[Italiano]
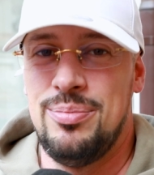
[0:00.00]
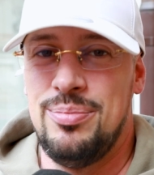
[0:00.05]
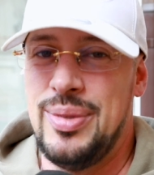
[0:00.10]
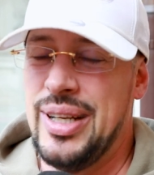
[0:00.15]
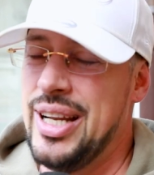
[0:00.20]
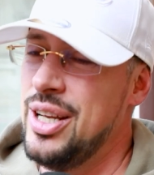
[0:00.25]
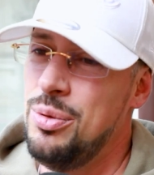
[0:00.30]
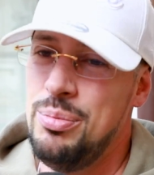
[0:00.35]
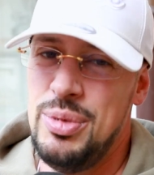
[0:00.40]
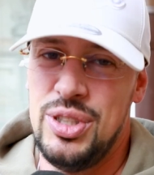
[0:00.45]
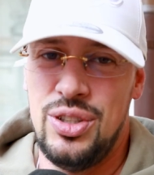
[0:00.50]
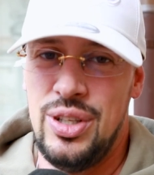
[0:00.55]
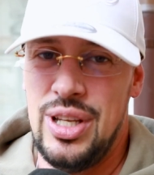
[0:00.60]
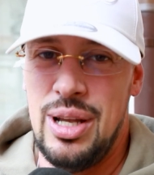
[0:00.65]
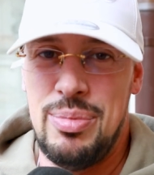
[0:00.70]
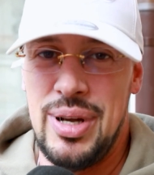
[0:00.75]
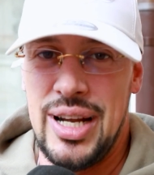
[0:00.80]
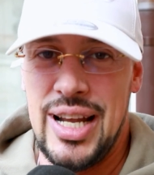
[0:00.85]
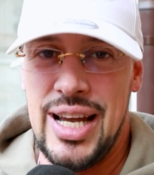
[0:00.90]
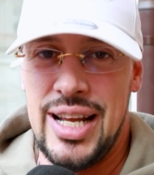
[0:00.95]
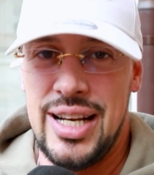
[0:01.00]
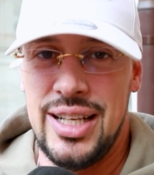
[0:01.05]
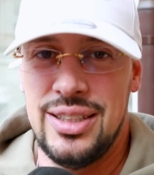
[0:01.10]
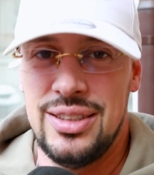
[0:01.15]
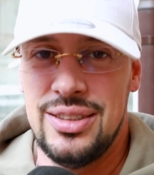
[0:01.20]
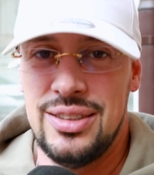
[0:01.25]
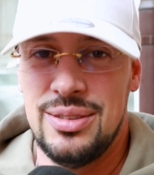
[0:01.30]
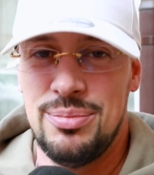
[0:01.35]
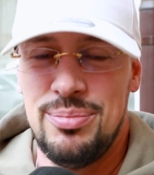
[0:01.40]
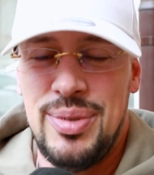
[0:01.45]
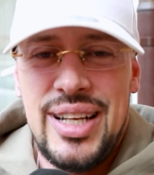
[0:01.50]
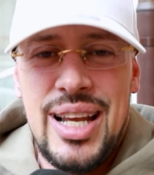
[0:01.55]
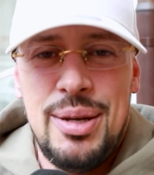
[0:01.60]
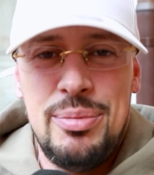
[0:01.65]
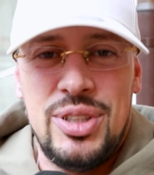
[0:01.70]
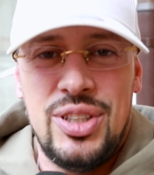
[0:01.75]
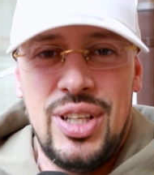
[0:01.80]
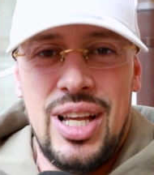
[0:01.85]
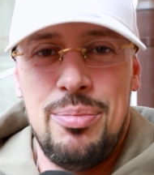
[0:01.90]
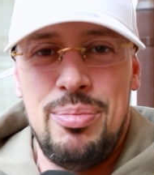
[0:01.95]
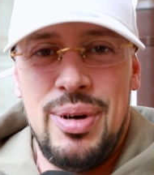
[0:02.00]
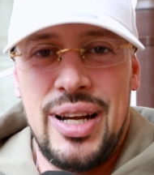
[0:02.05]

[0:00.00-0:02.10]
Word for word: perché non bisogna pagare. Perché bisogna